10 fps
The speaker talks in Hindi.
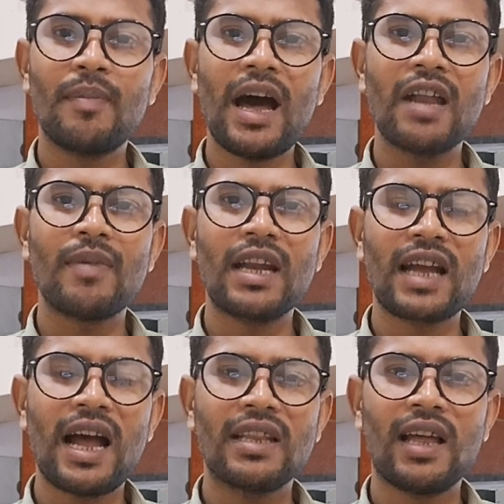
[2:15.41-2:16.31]
बार बार
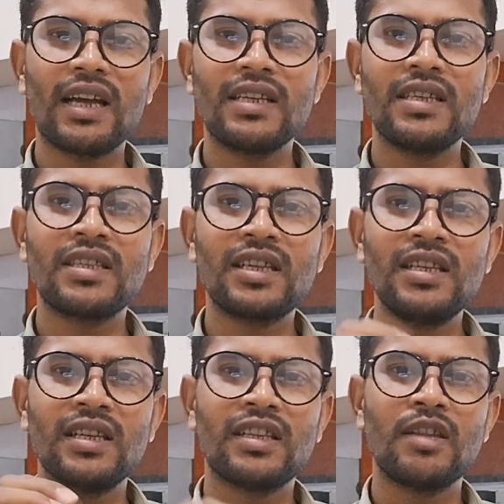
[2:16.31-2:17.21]
कहा था कि जिसकी
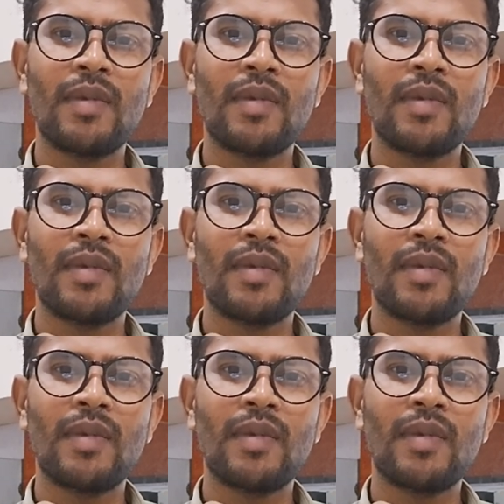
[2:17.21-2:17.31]
जितनी